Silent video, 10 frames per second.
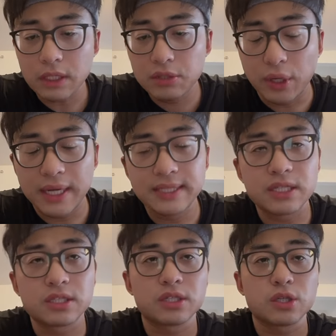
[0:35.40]
原来
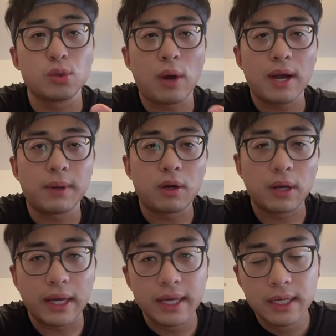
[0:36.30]
在这个申花嘛，后
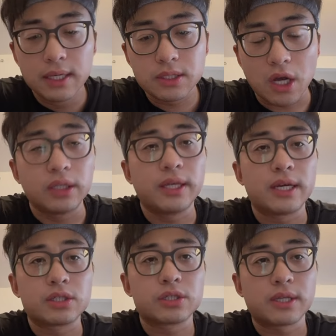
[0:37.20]
来常
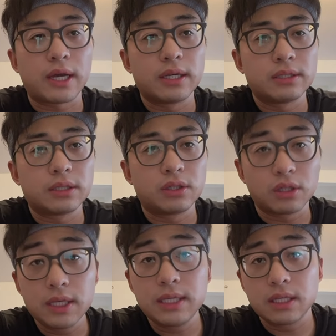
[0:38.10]
年是在这个
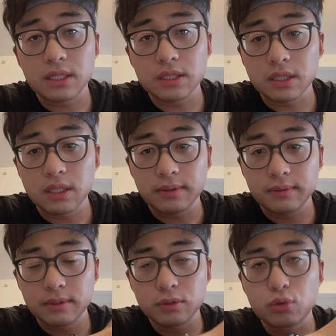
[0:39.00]
德乙的这个
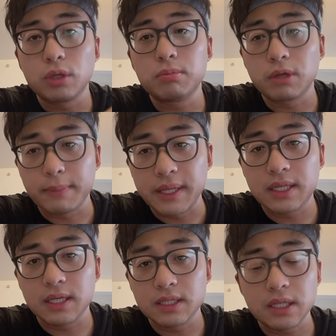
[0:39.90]
俱乐部里面踢。